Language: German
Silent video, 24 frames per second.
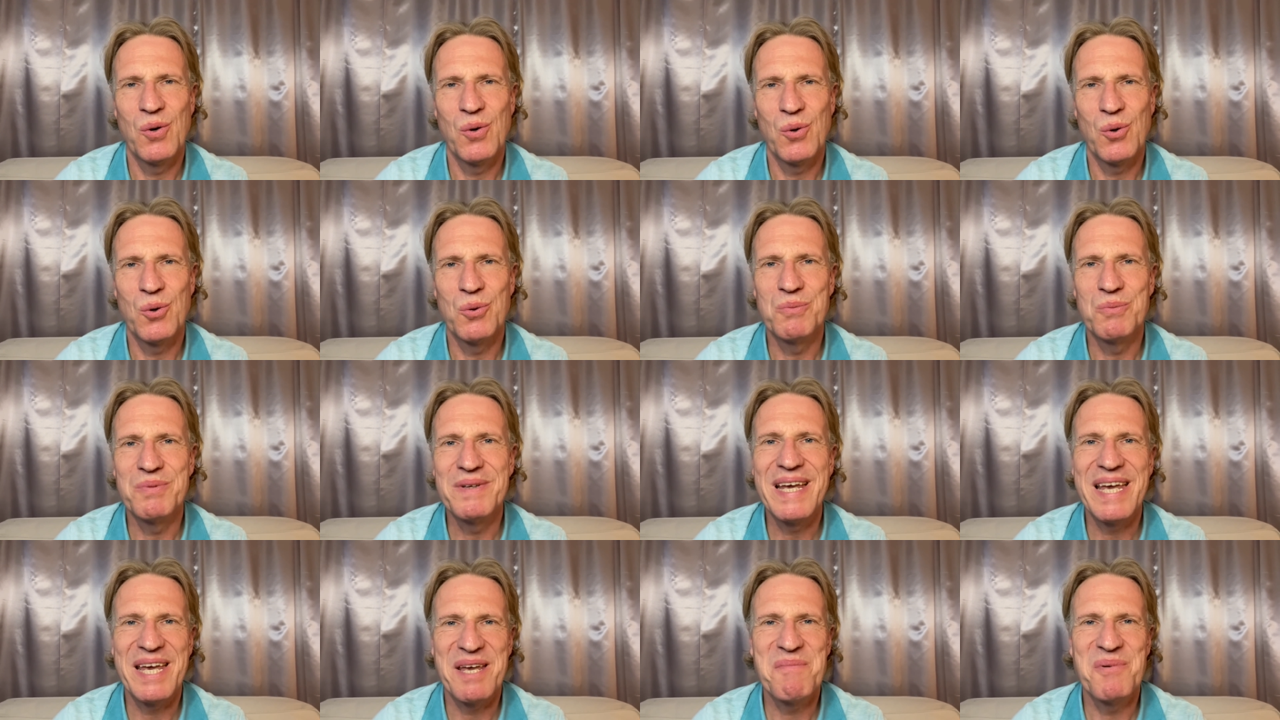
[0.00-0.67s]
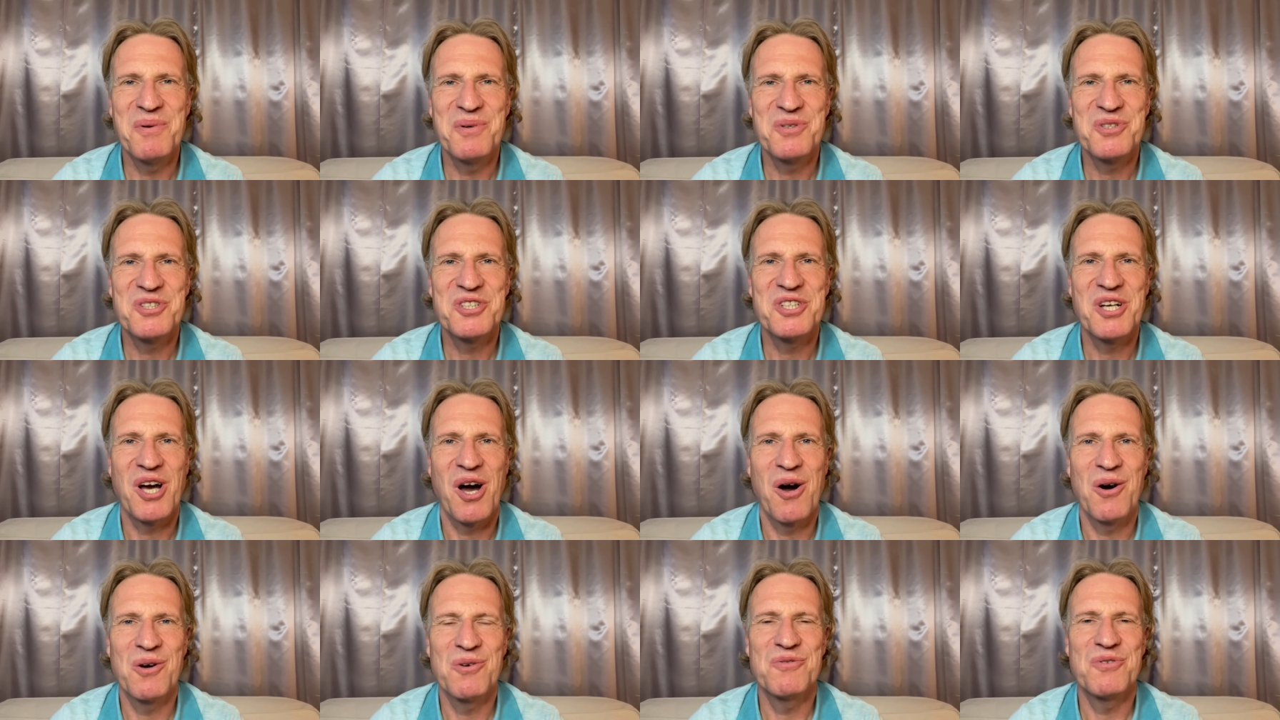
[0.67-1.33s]
Umgebung
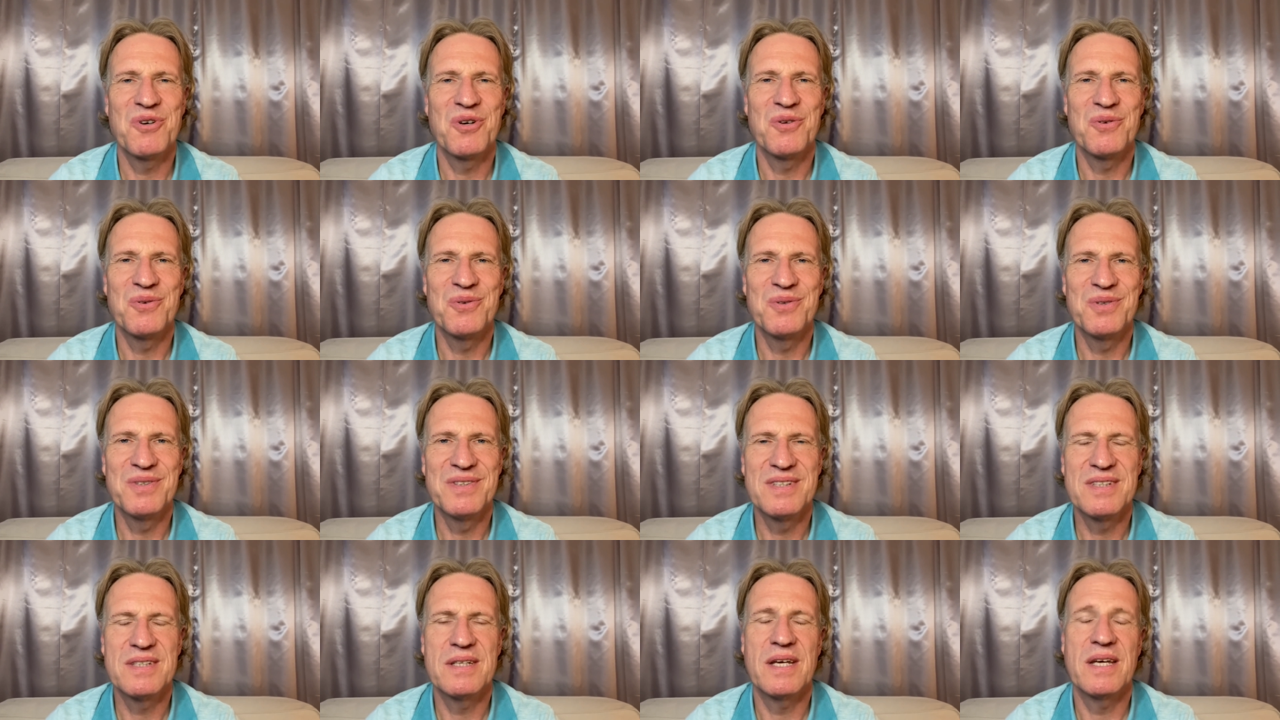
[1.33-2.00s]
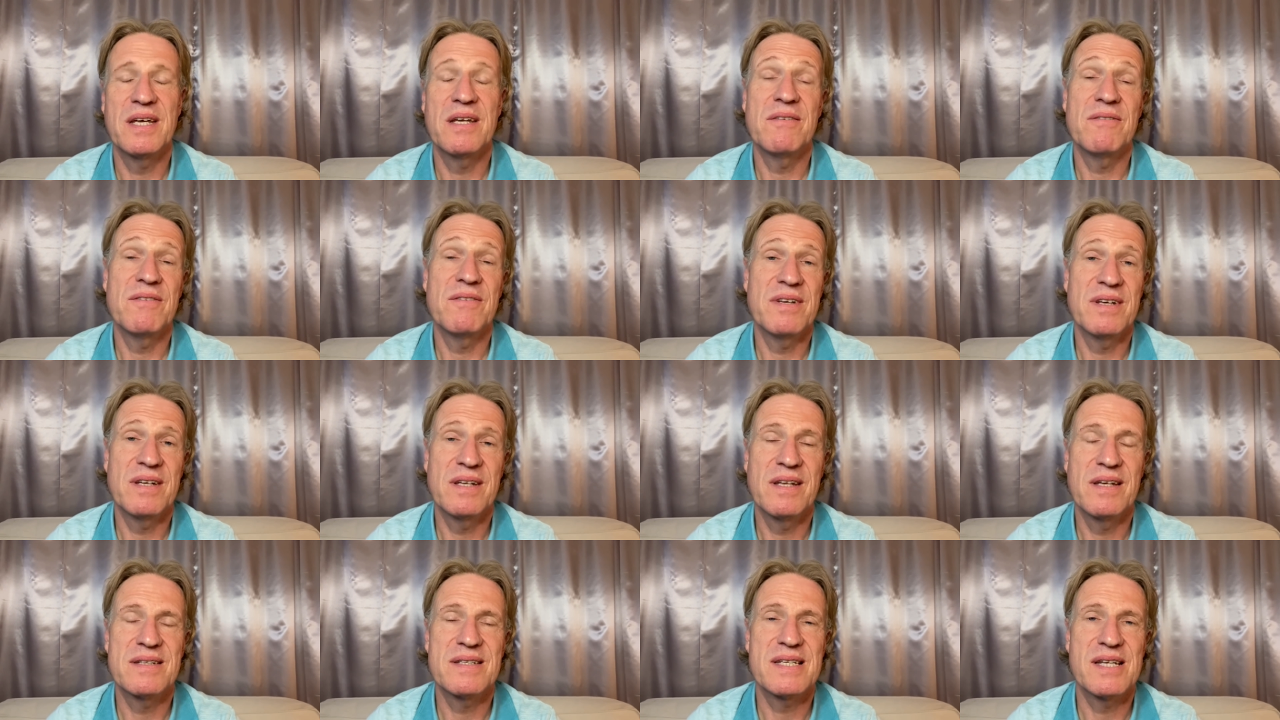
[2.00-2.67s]
schauen von uns, sehen wir,
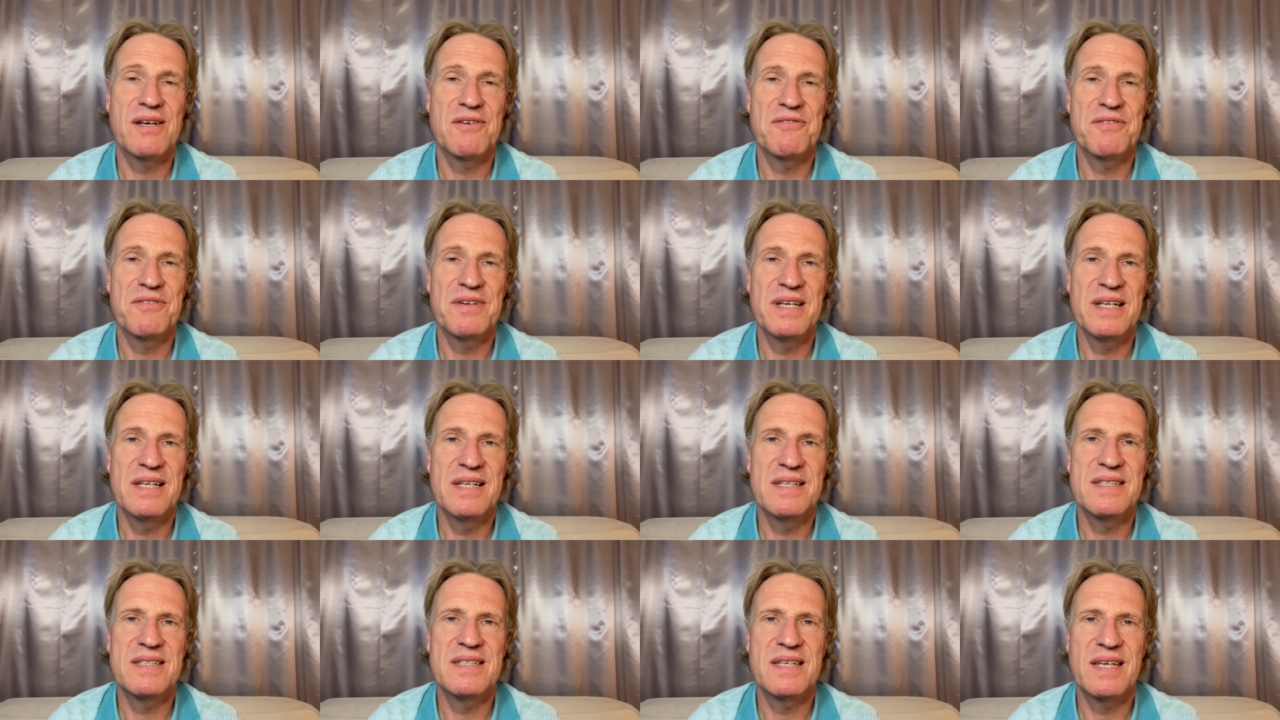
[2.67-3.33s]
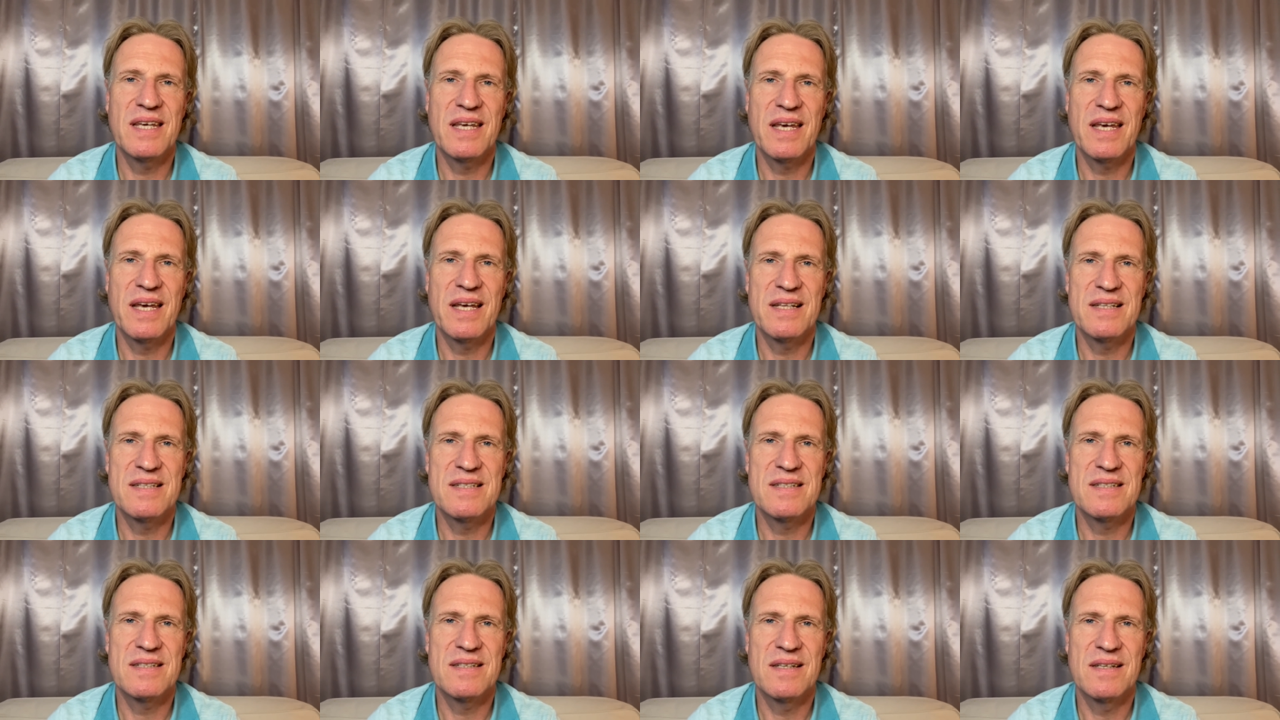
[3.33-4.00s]
dass da vieles sich
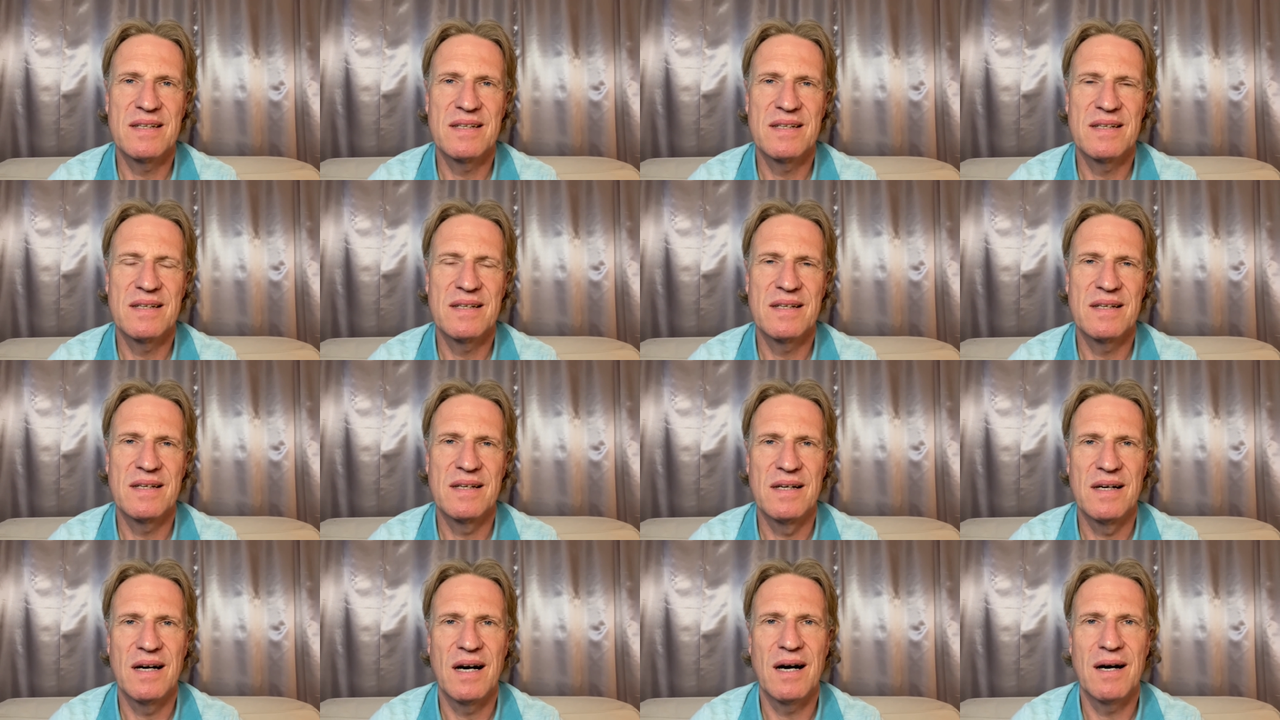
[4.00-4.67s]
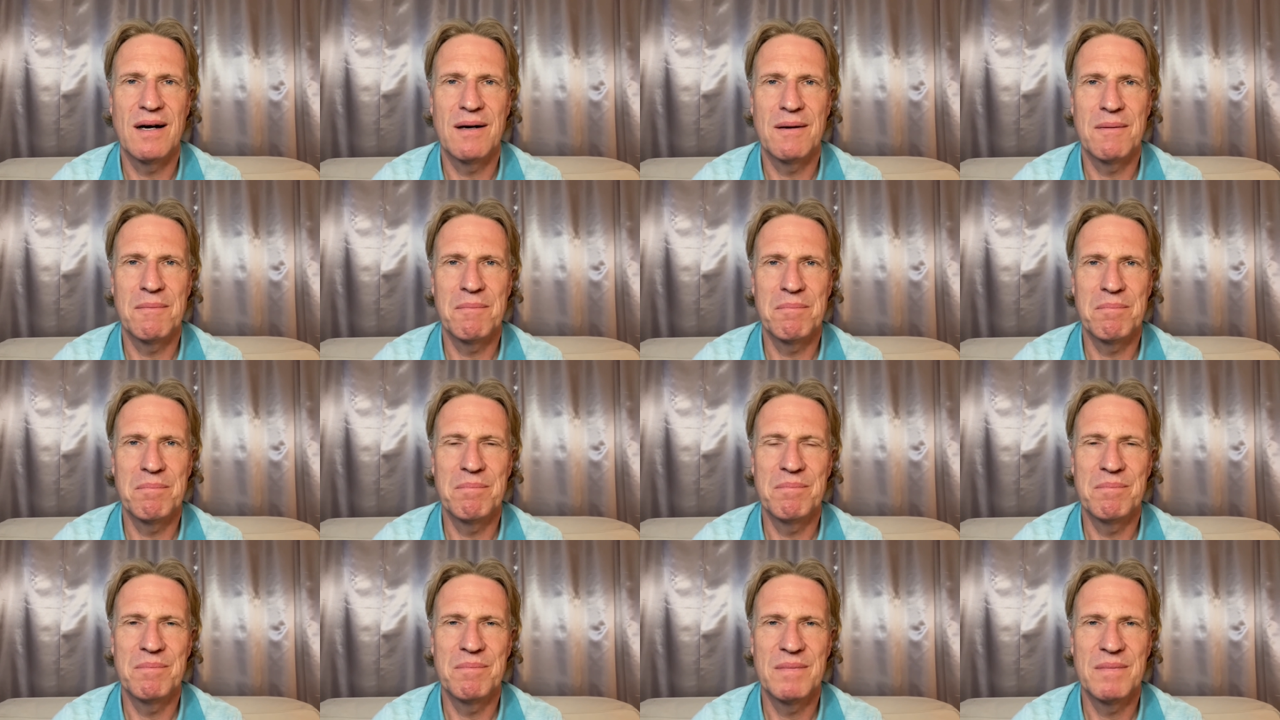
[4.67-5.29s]
jetzt am